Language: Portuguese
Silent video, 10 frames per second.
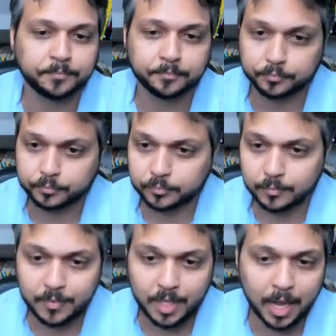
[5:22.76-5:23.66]
ó,
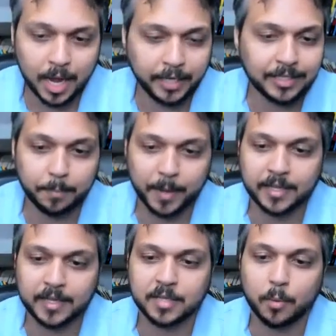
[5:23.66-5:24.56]
a
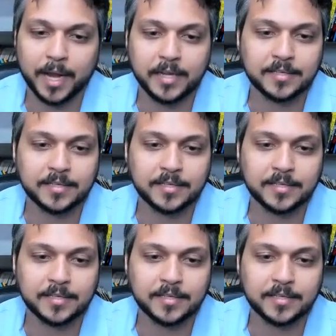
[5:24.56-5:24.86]
interpretação para